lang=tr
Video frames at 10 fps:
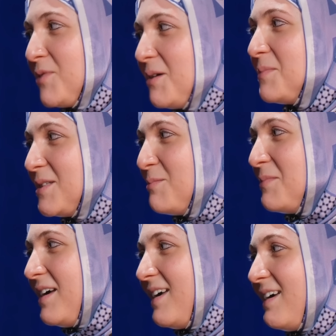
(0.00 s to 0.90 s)
da
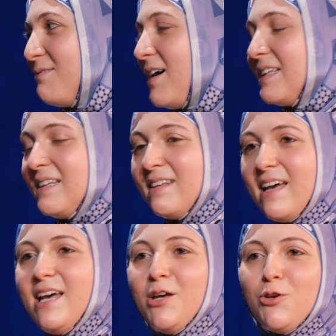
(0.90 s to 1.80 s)
bizim e,
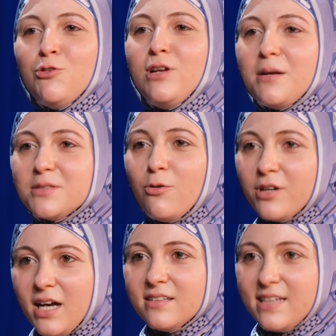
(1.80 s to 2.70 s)
vaktinde gönüllerimizi
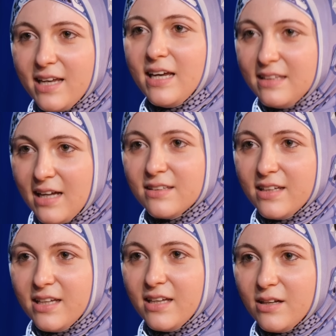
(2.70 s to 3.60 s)
oryante eden
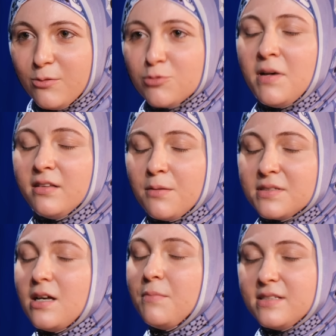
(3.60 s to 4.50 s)
e,
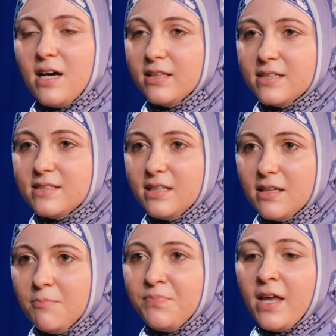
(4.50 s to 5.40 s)
uzmanlarımızdan bir
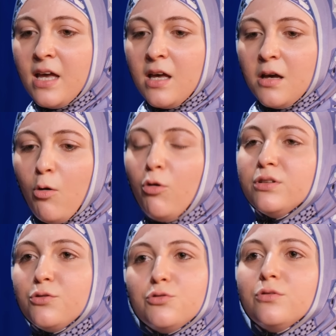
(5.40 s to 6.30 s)
tanesiydi.
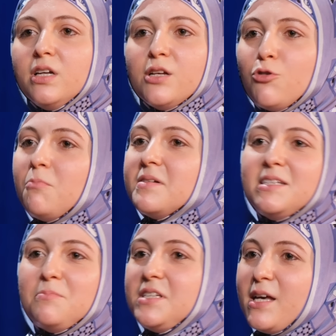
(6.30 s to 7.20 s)
Orada çocuklara çok
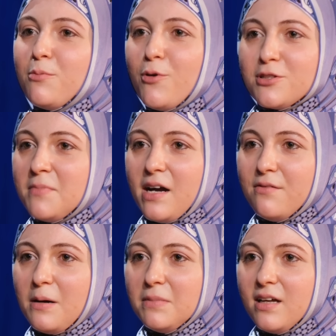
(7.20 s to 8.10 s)
basit bir şey yapıyoruz
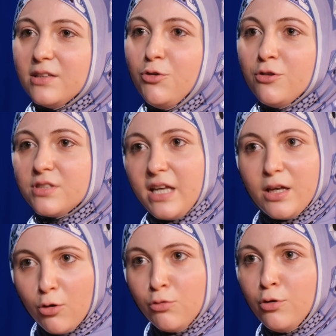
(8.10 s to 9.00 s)
Merve abla. Diyoruz
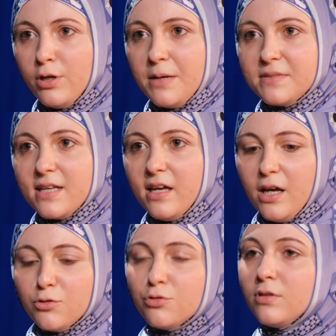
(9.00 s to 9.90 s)
ki gönüllülerimize.
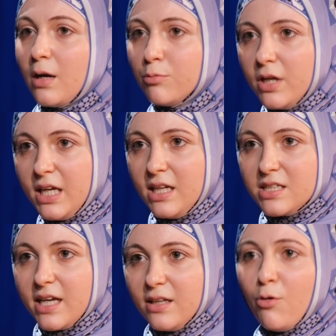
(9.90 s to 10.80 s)
Çocuklar buraya
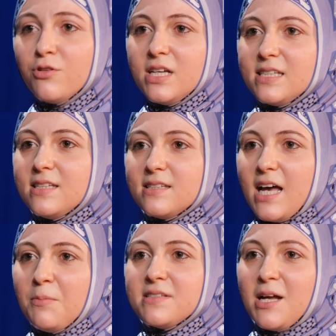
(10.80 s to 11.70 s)
gelecek,
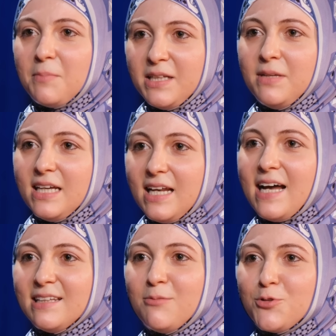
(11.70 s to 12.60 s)
göreceksiniz. Yani mesela benim
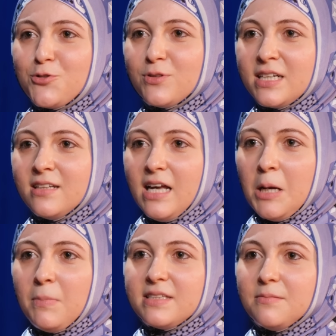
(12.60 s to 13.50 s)
ilgilendiğim çocukların
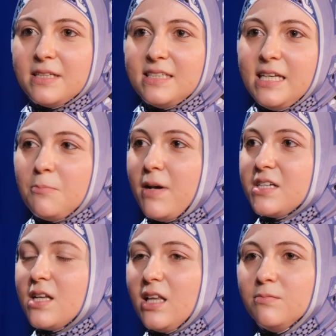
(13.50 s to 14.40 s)
matematiği ilk
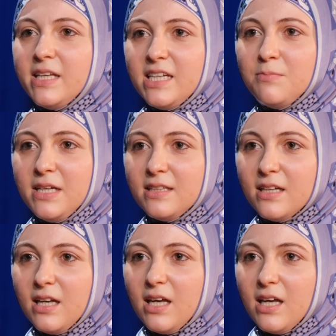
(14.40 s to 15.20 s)
başta aldığında 20 idi.